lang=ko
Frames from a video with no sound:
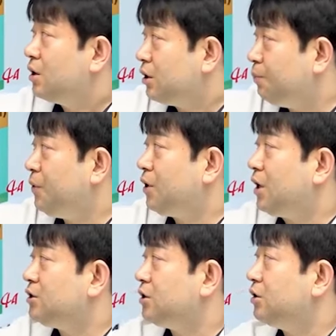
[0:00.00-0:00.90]
깊이 있게
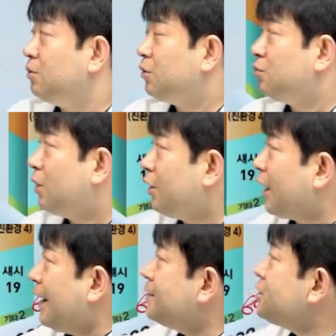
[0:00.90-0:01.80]
하시게 되면 뭐
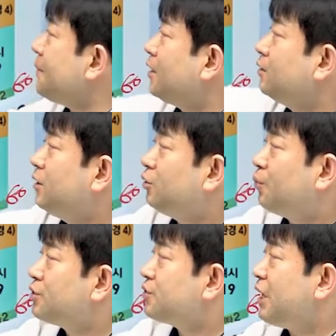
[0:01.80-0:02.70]
내가 엔진만 끝내도
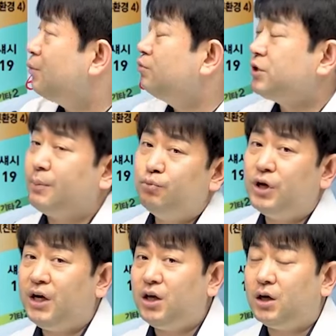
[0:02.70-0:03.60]
벌써 3분,
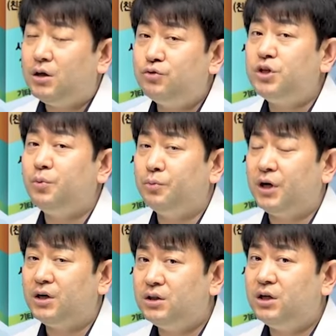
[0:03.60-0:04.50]
3분의 1이 출제
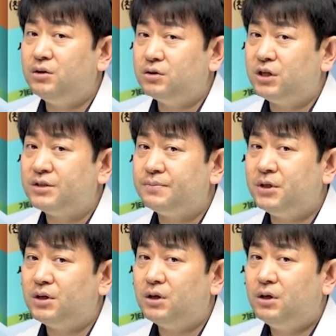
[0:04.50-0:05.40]
범위가 끝나는 거지
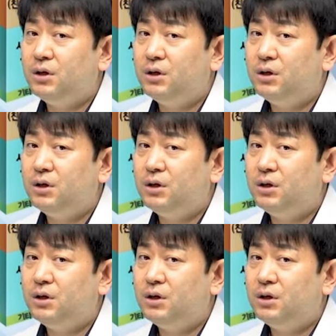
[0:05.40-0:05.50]
않습니까?